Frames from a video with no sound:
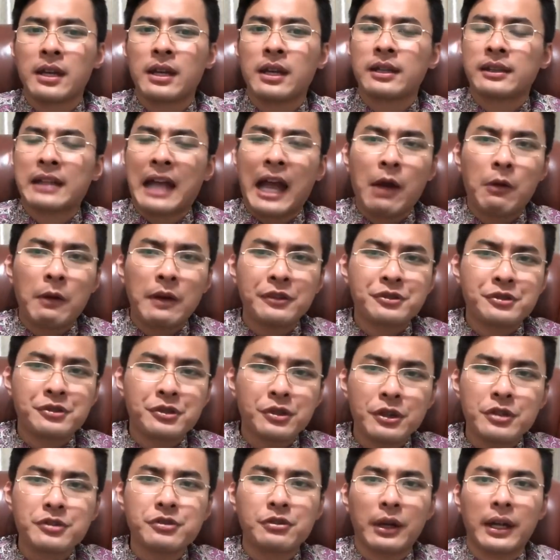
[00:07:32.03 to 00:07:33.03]
台湾
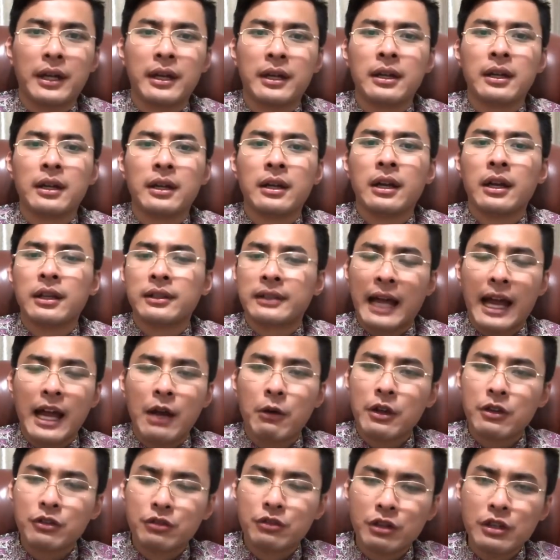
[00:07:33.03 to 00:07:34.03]
缺水，台
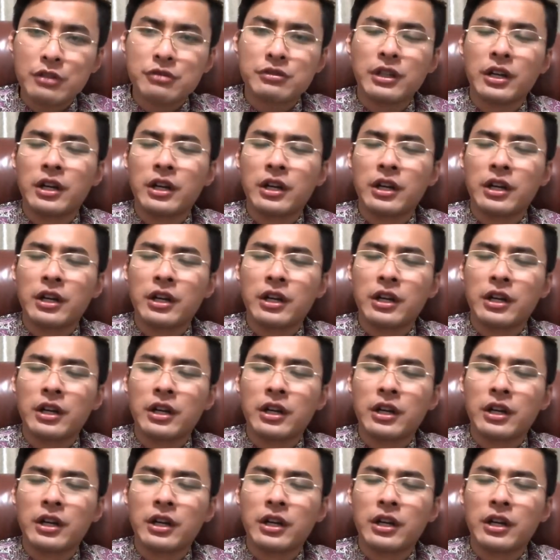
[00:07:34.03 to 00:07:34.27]
湾缺水，